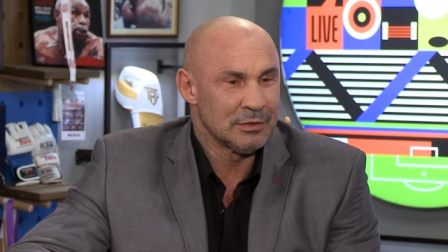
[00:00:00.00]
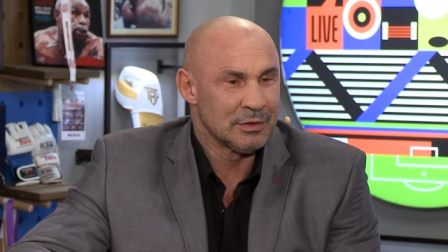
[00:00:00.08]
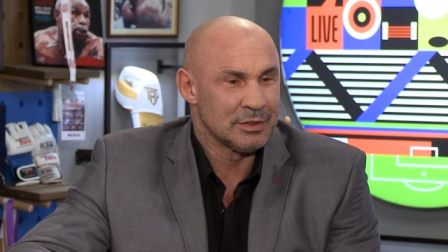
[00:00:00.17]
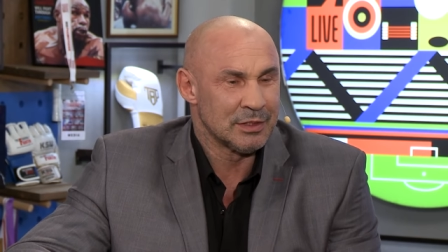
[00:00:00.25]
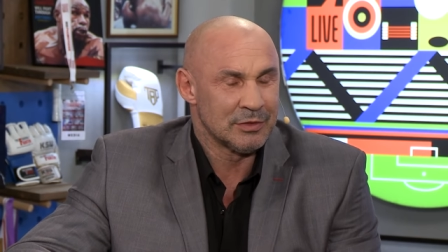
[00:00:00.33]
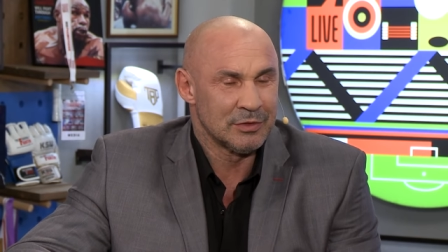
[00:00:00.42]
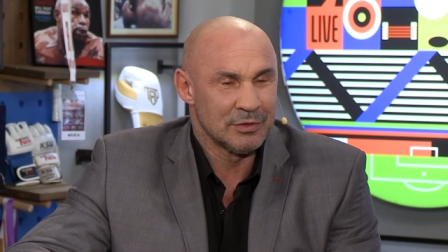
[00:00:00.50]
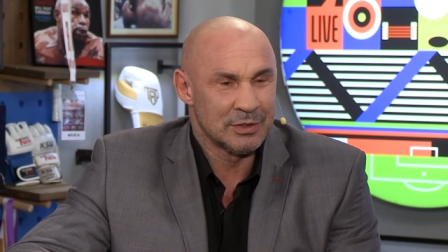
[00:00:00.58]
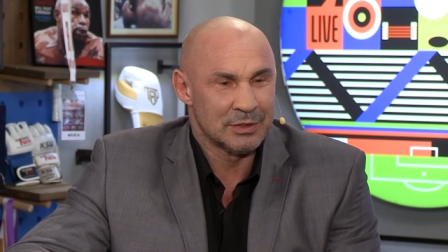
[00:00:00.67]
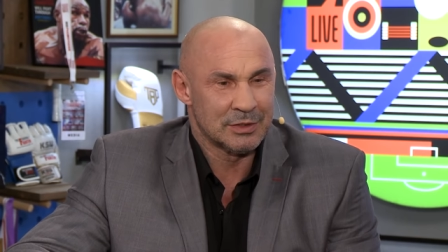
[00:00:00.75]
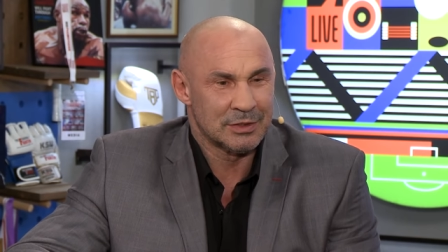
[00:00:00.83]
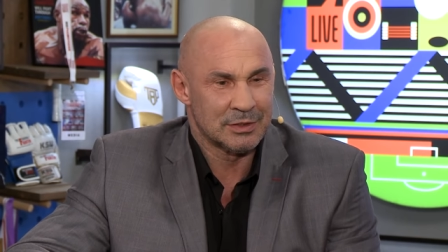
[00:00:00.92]
Ostatnio
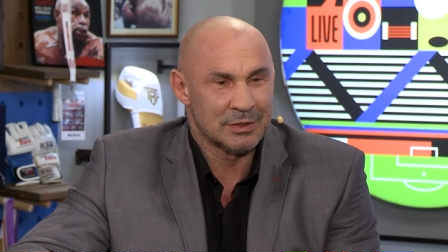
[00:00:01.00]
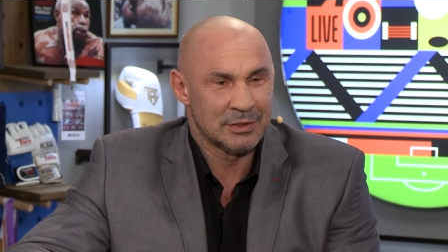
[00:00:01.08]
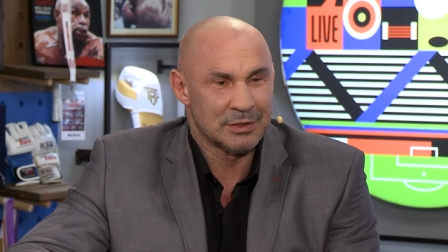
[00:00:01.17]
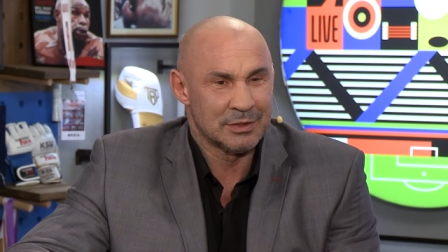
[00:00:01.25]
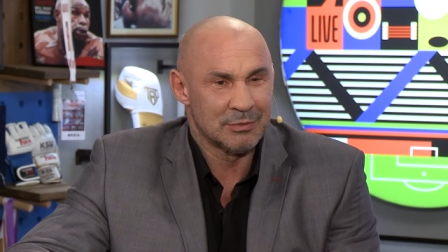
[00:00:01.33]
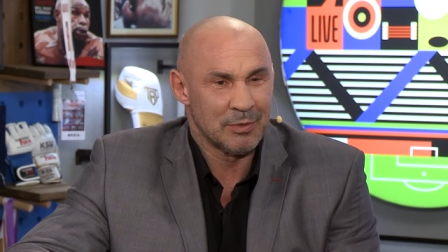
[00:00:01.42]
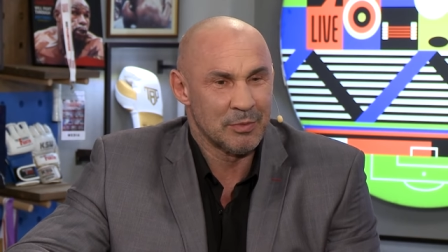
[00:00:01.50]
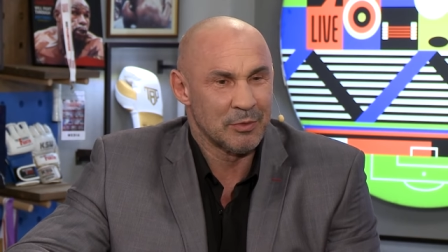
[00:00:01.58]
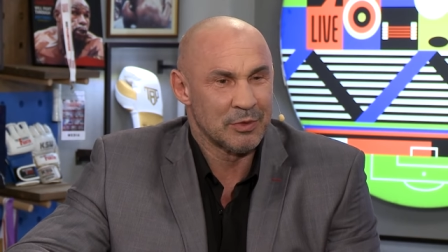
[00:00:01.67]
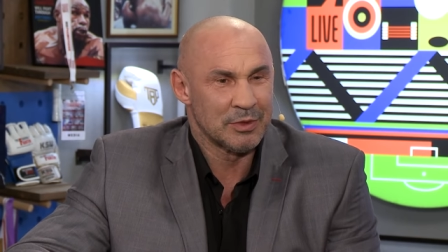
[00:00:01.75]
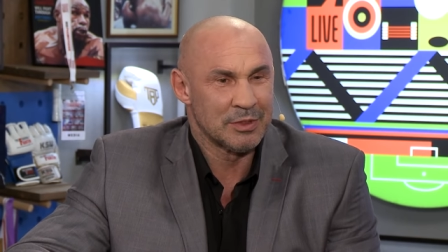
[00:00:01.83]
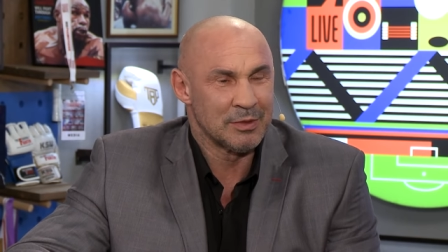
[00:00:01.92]
też
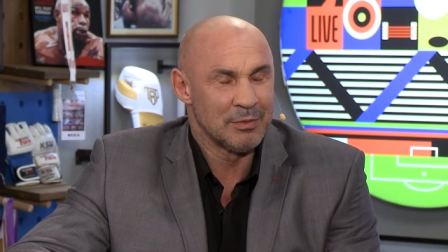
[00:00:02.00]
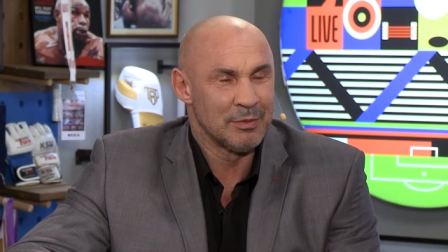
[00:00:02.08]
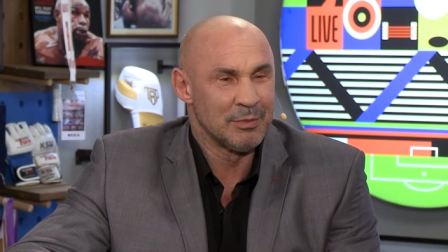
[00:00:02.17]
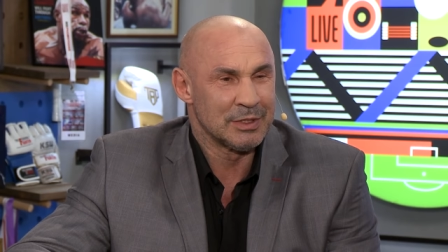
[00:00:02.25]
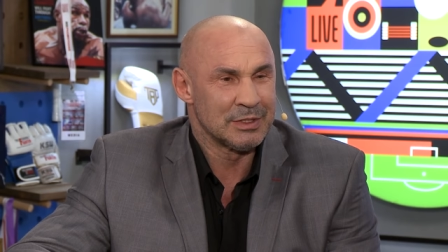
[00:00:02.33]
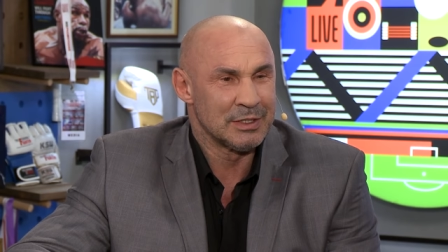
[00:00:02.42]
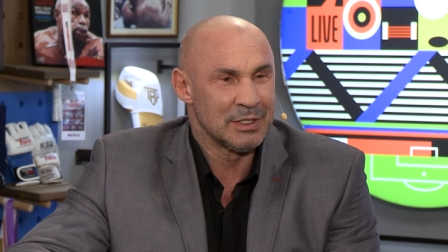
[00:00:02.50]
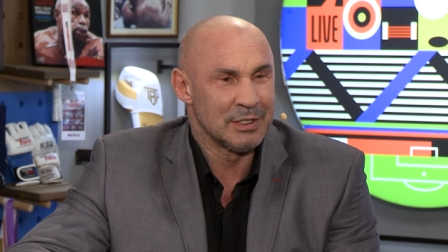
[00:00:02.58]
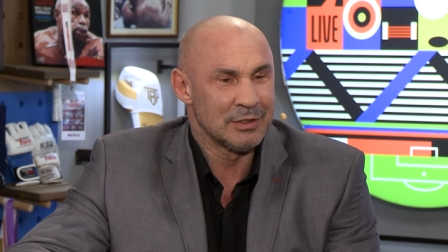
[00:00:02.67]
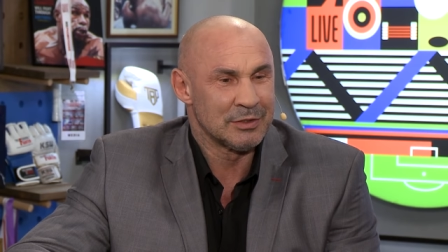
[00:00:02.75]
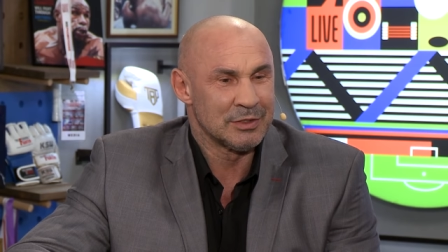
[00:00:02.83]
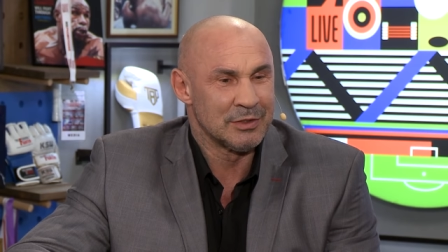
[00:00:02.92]
złapał chyba
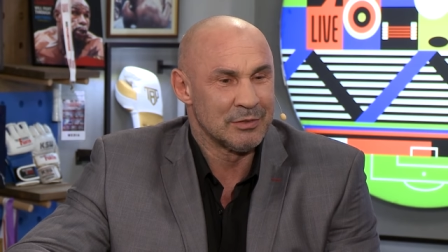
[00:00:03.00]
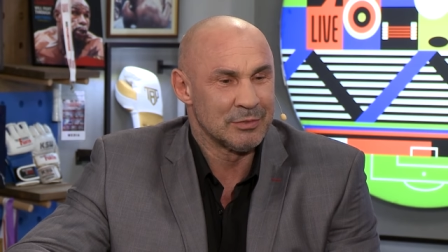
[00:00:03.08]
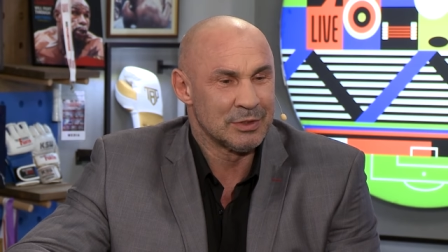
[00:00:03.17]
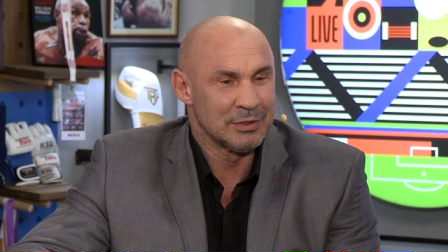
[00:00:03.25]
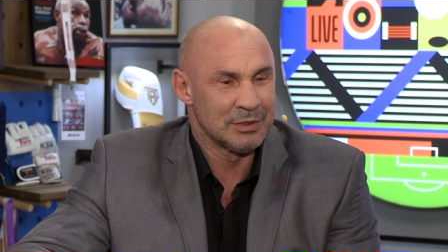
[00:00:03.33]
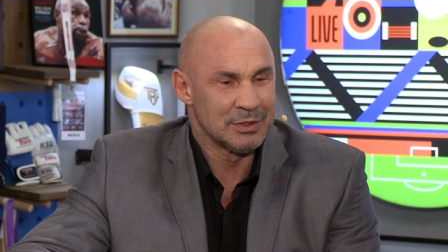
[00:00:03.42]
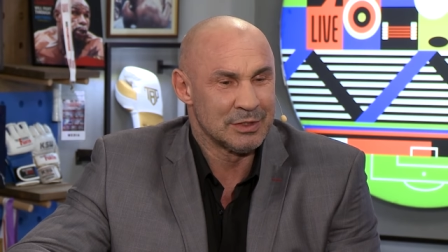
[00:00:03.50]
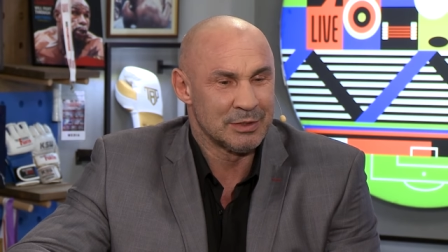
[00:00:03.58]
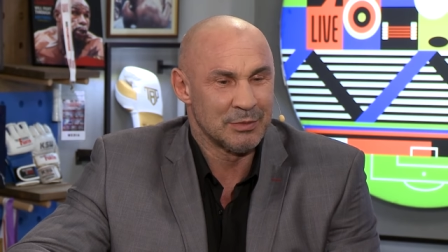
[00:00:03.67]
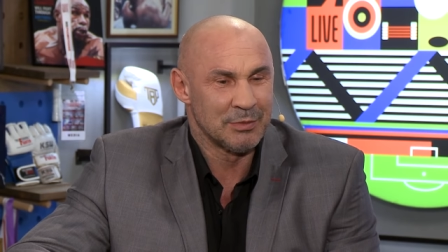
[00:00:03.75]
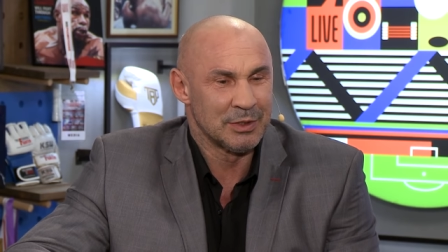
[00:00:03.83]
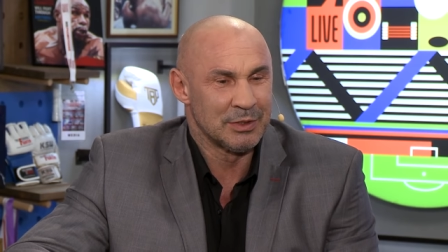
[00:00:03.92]
bakcyla, choć nie wiem, czy to nie jest
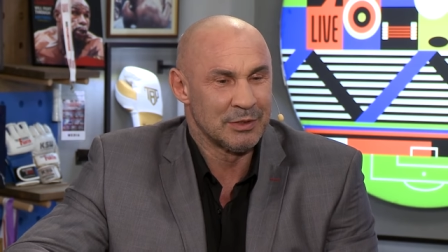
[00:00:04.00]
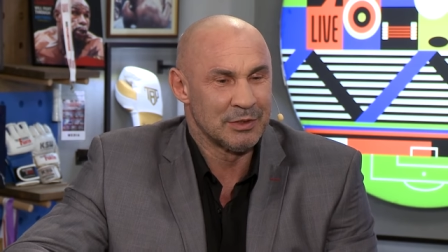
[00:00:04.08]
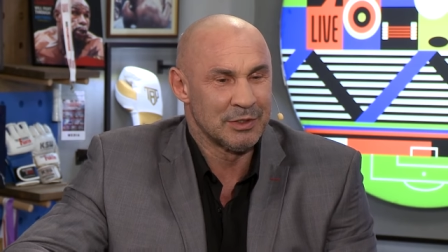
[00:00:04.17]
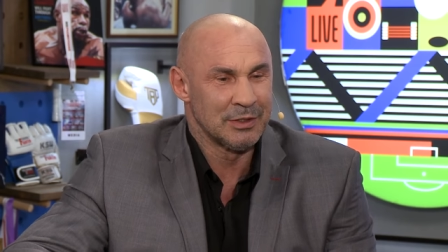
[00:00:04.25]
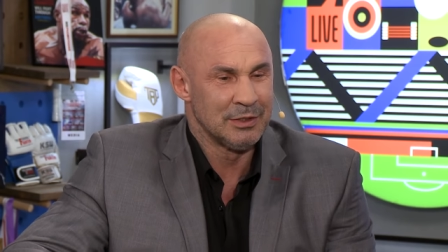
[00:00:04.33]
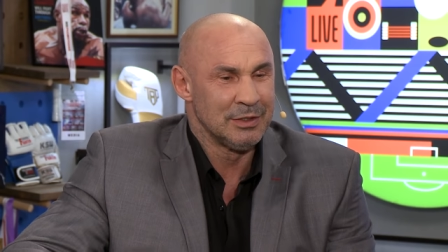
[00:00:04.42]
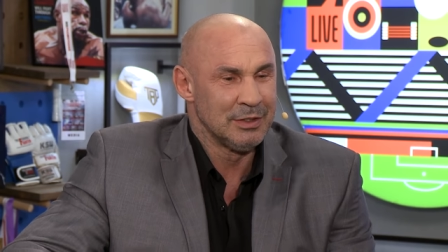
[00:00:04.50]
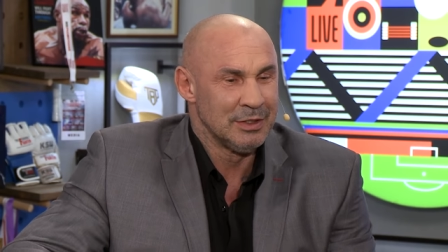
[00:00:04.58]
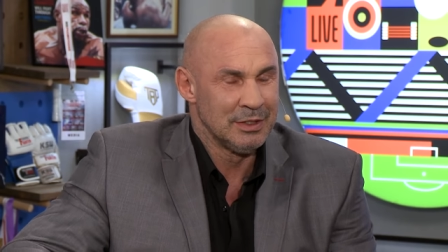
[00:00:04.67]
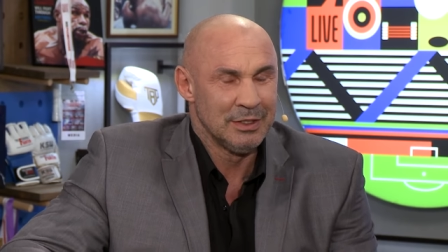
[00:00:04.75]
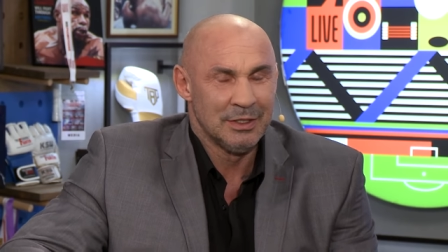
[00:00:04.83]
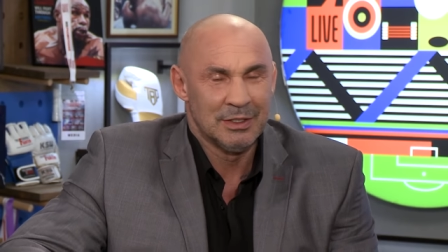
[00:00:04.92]
wspomniany ogień
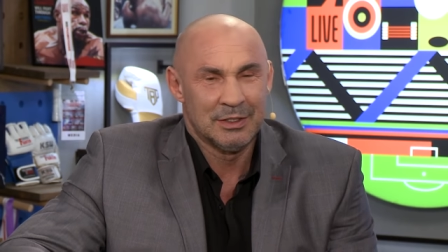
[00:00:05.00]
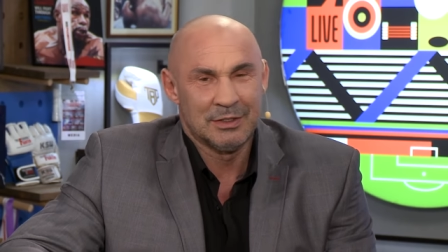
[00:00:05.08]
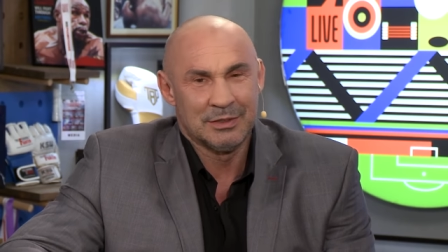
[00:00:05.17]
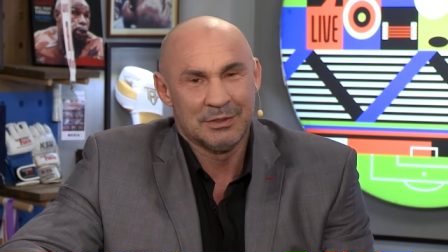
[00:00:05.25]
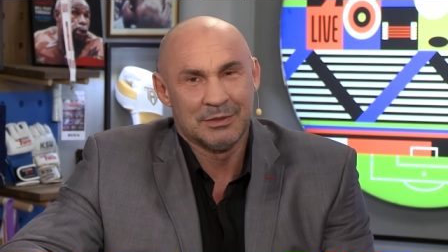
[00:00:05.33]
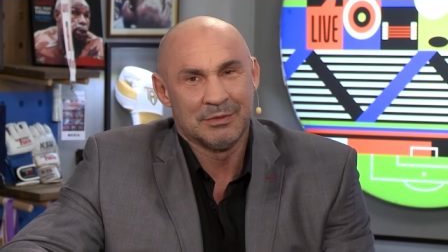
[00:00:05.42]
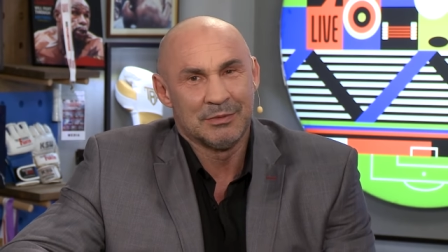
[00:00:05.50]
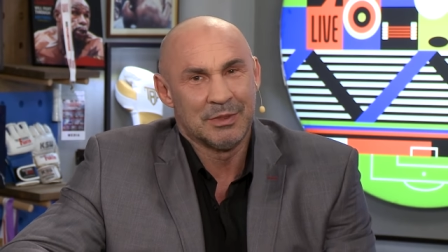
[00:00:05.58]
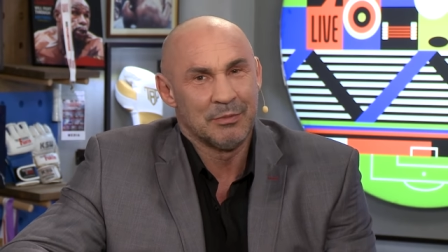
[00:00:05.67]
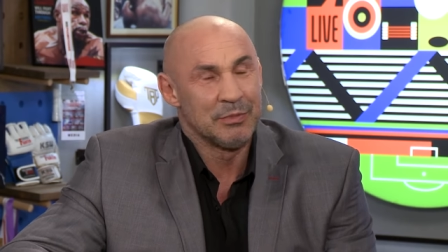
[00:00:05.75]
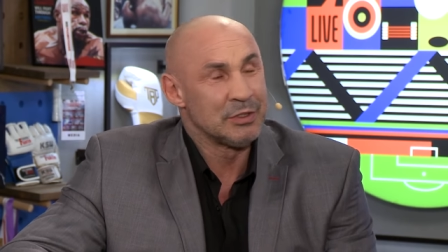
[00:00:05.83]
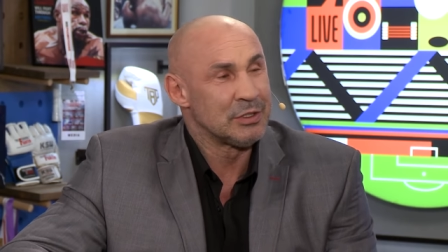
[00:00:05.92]
e,
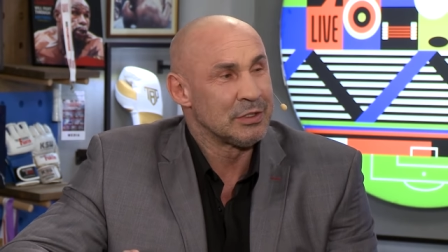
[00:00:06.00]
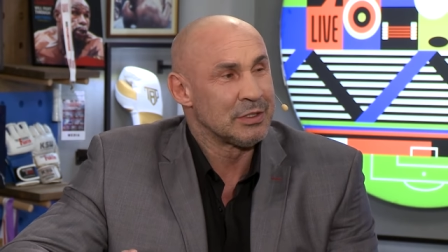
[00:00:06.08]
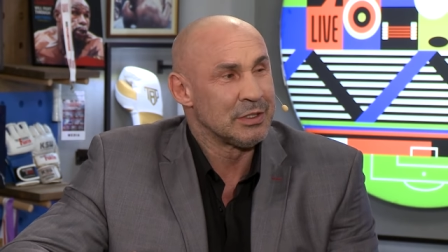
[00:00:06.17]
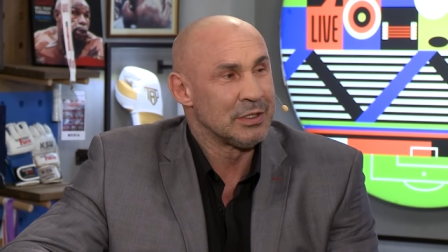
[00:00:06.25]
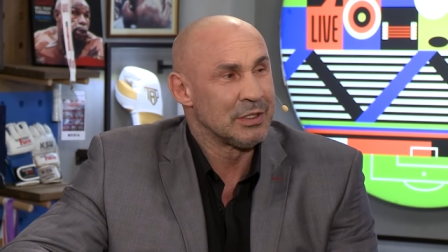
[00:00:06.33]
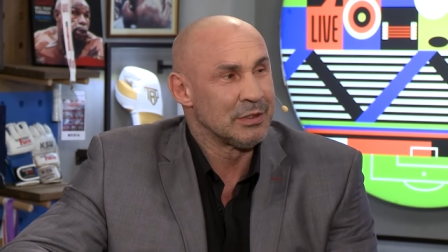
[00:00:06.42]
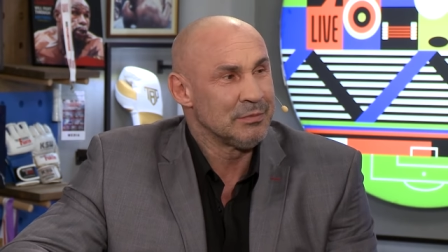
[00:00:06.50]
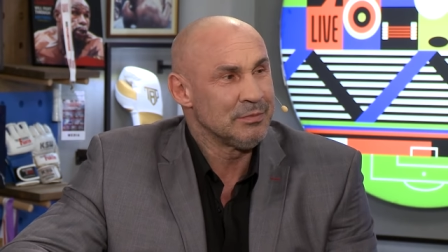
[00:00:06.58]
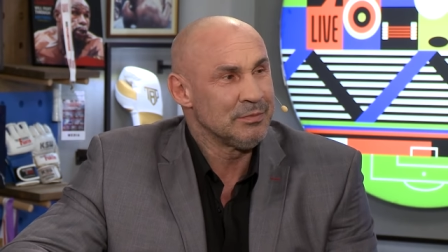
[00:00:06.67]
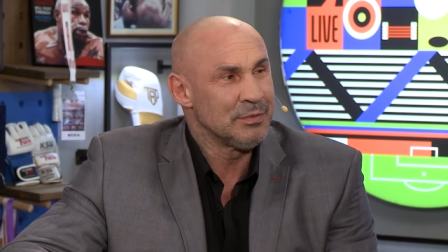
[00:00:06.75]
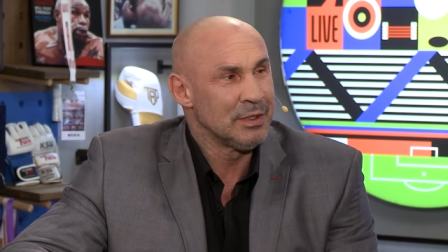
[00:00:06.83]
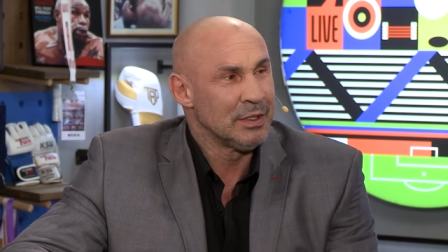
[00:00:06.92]
na bycie trenerem,